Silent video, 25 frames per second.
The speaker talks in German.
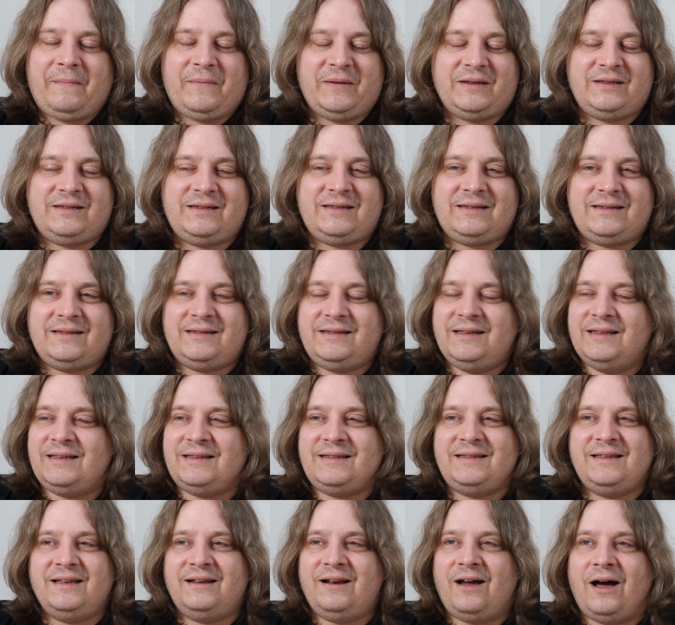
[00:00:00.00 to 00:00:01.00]
Das
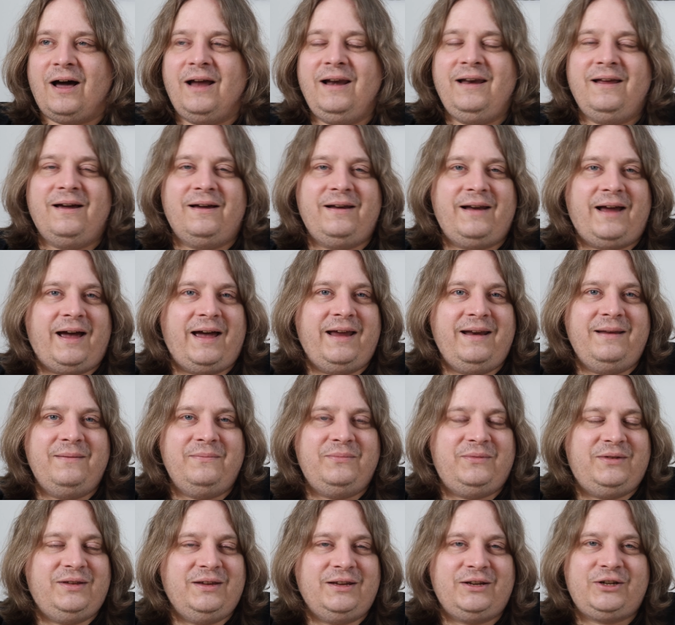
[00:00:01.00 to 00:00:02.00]
sitzt dann alle an
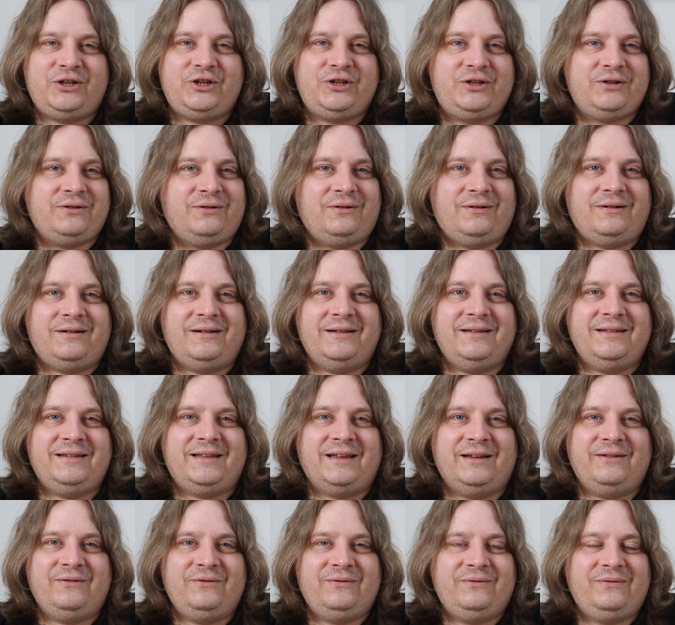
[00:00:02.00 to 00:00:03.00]
einem Tisch und
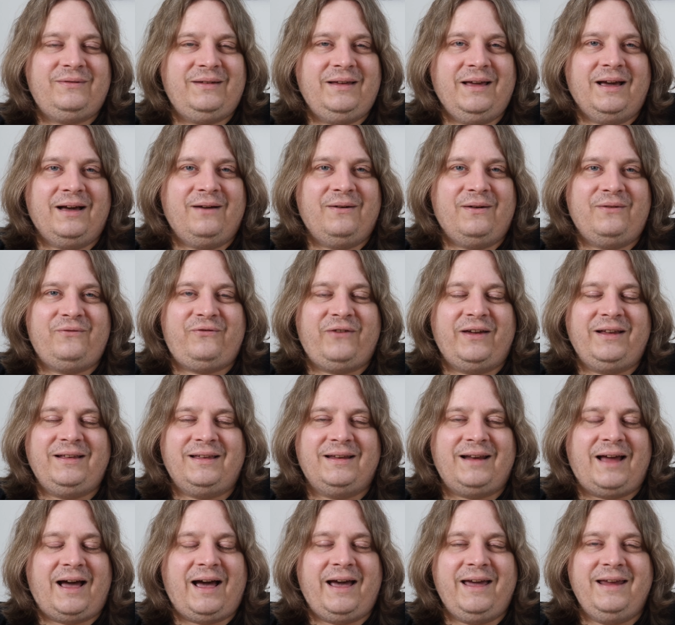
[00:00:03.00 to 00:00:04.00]
dann irgendwann fängt
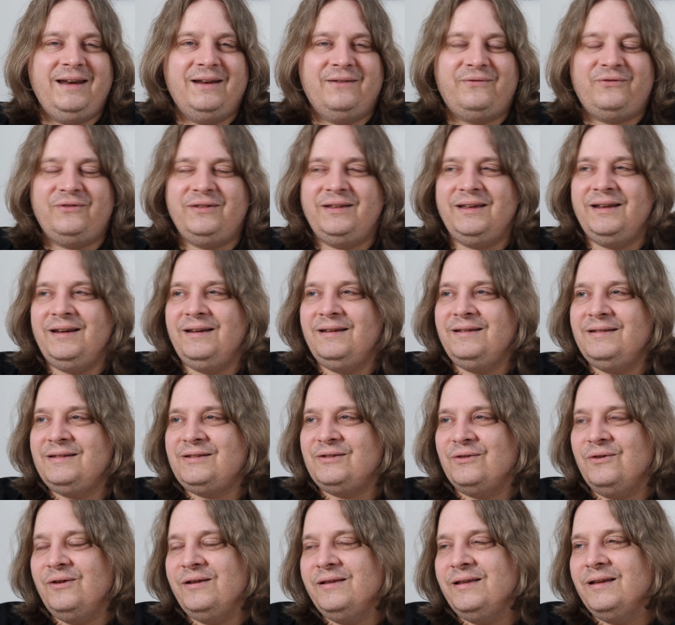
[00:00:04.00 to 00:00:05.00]
dann einer von den
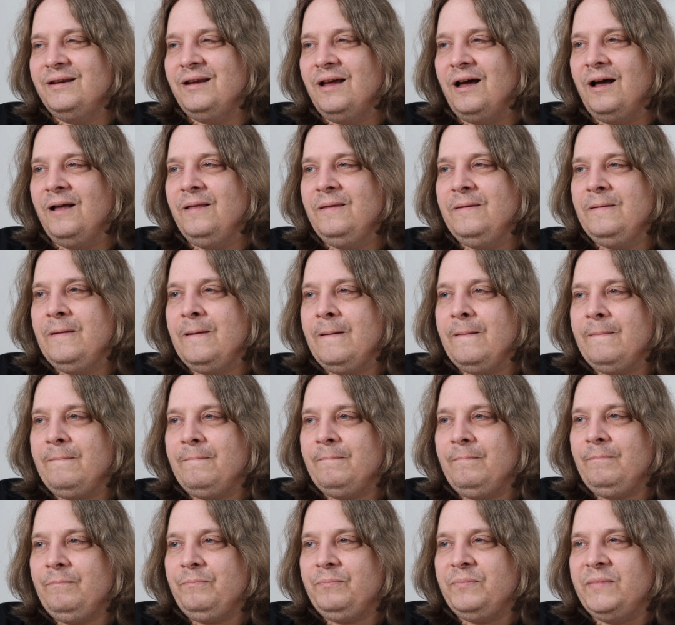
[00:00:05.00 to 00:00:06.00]
Söldnern an.
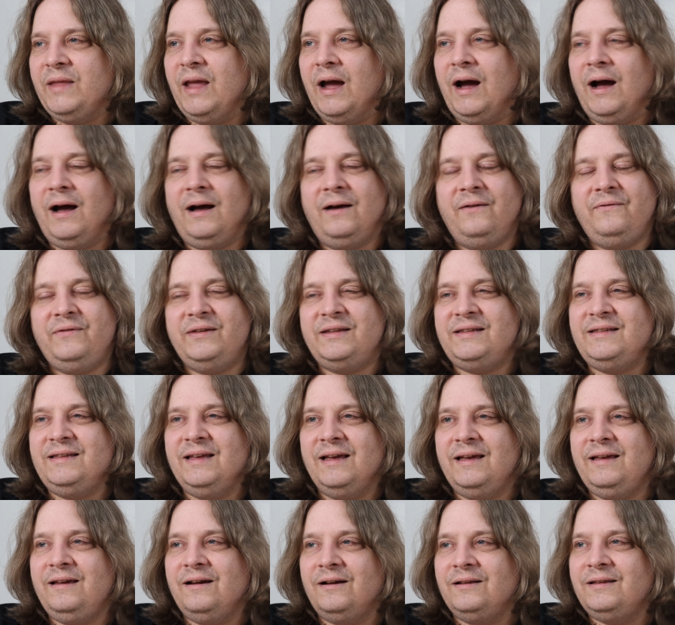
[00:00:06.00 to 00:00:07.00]
Ja, wisst
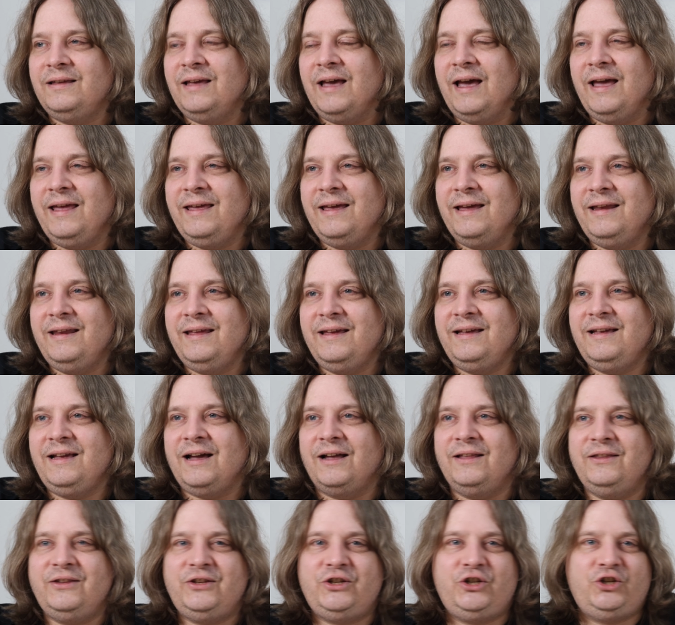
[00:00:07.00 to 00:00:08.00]
ihr, ich hatte eigentlich eine
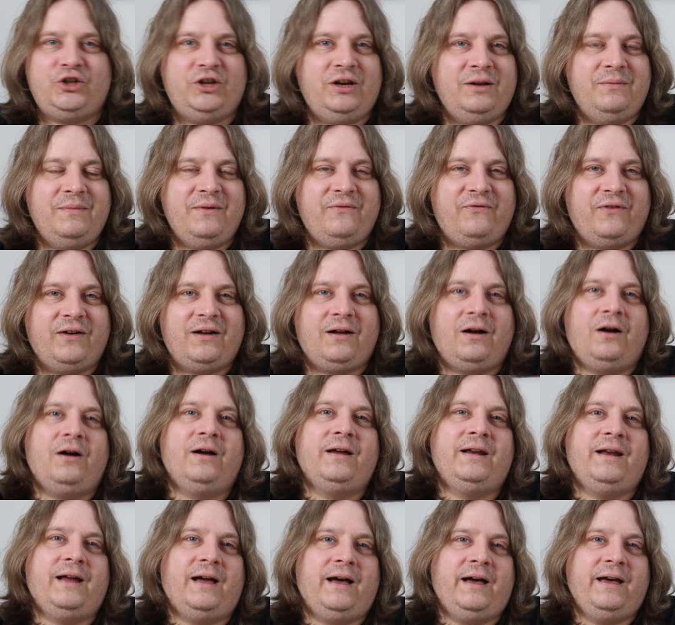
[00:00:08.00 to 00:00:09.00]
ganz schlimme
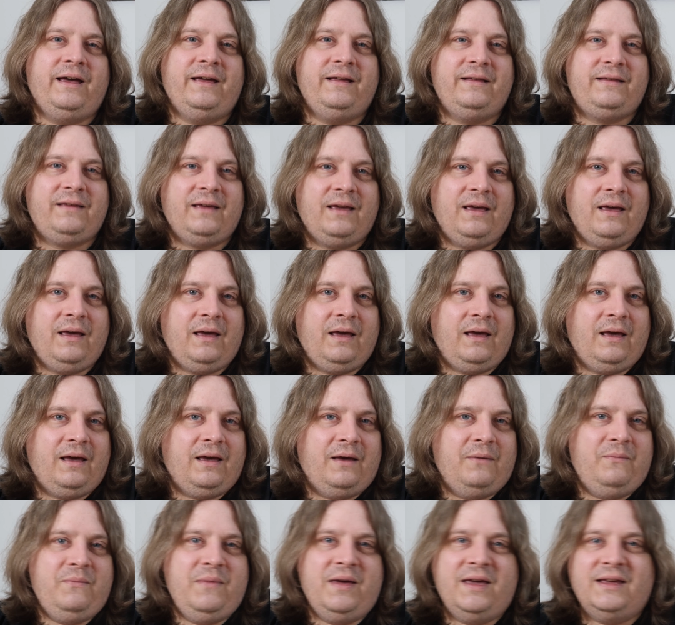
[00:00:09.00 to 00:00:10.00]
Vergangenheit
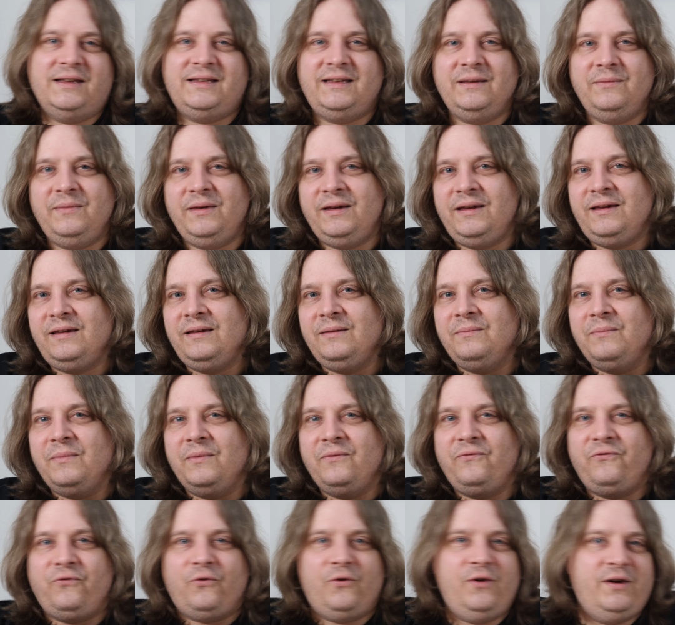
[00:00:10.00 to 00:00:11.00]
mir ist nämlich
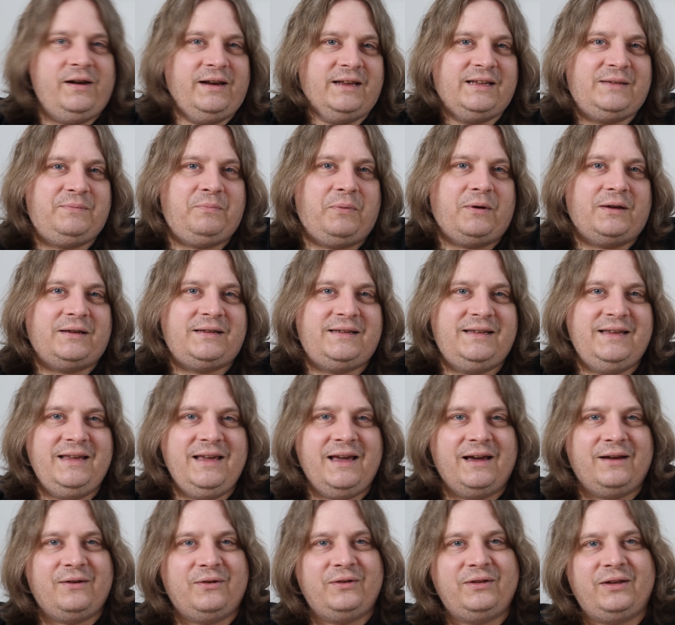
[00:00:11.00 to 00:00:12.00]
Folgendes
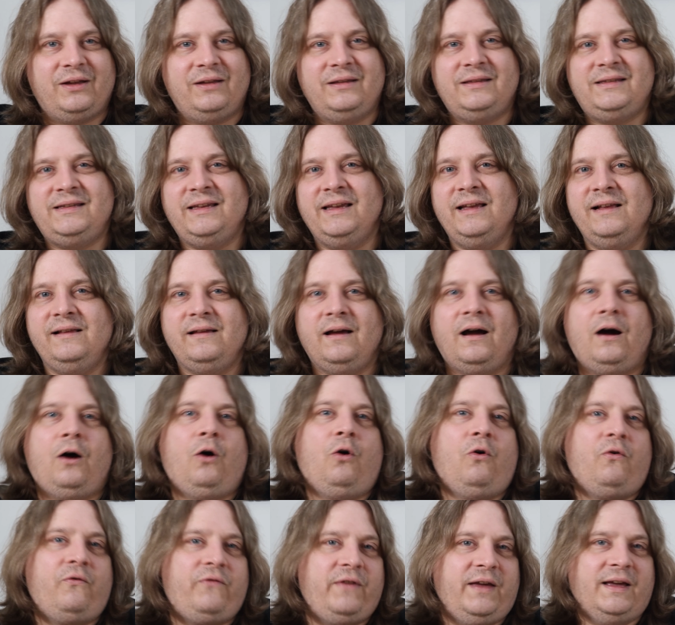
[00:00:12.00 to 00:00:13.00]
passiert und dann zählt er
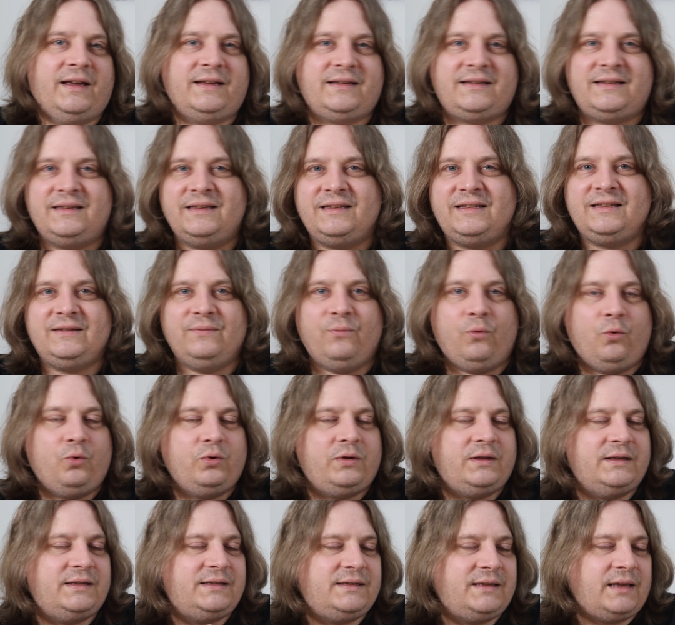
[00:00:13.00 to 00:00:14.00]
auf, erstens,
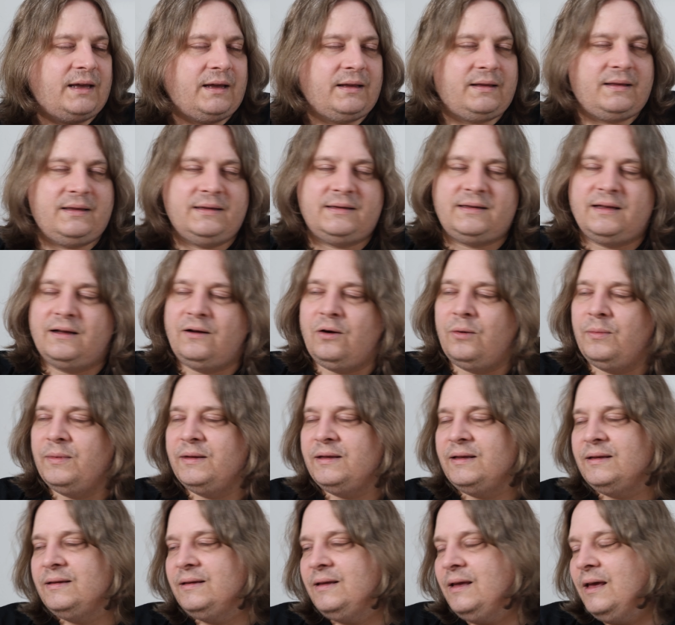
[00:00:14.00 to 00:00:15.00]
zweitens, drittens, dann
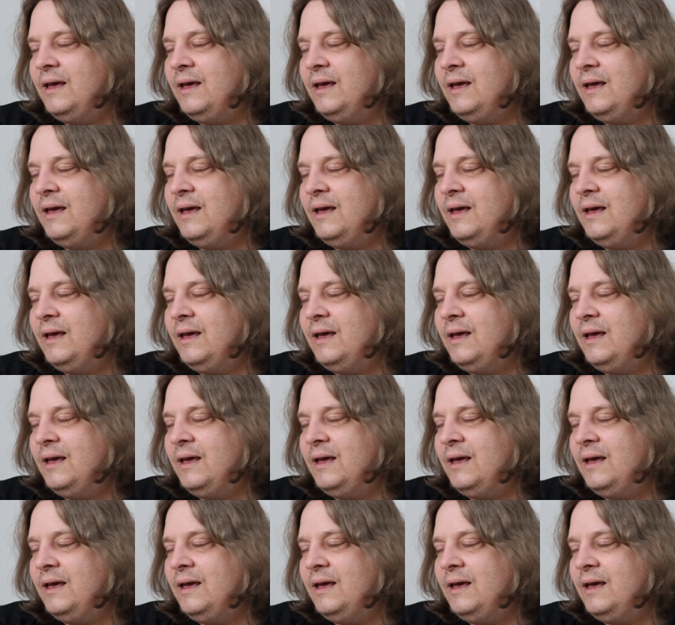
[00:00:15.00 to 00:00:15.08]
kommen